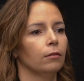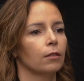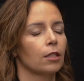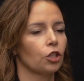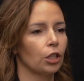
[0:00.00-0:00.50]
yy,
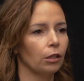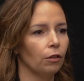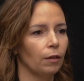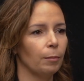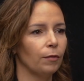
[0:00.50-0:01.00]
z
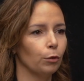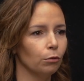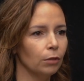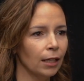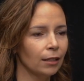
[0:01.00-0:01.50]
Chrzanowa Paweł
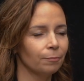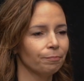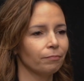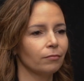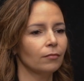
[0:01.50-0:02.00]
Dudek.
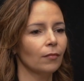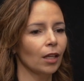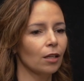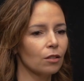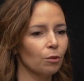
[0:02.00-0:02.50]

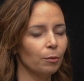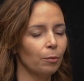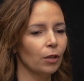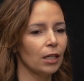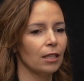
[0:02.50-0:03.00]
Ja zrobił
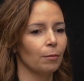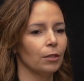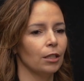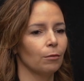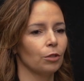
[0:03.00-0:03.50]
pokaz, ja
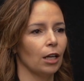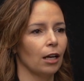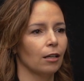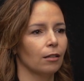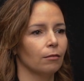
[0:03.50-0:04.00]
powiedziałam, że
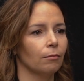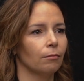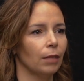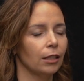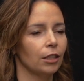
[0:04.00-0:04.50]
jak
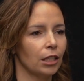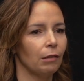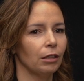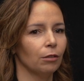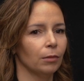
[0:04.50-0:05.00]
będę
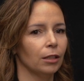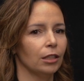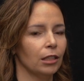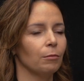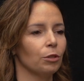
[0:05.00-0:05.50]
chciała, to będę
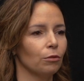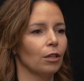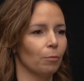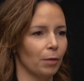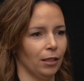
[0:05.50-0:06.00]
chciała mieć u
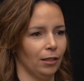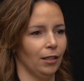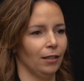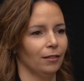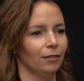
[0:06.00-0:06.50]
niego
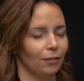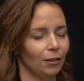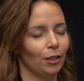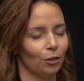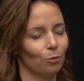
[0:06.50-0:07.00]
praktyki. No i
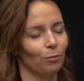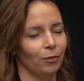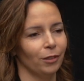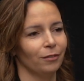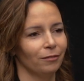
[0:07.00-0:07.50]
tak też było.